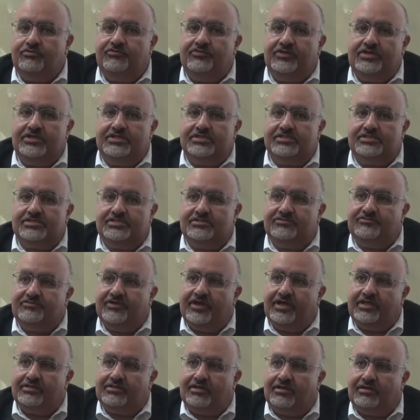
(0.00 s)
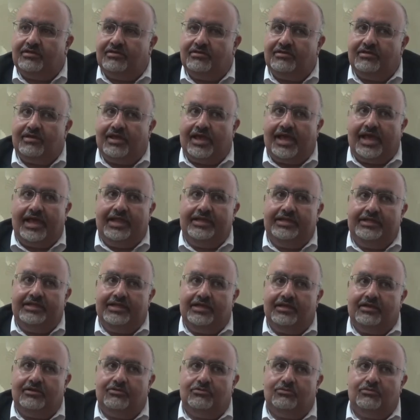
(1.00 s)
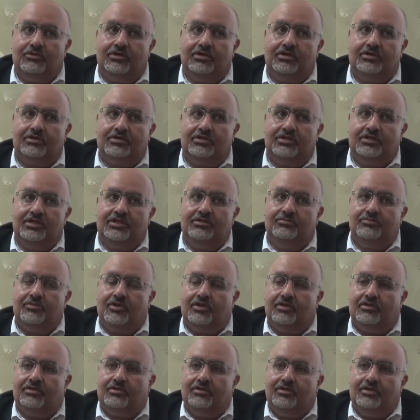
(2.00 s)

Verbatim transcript: في استفاده عاليه وقيمه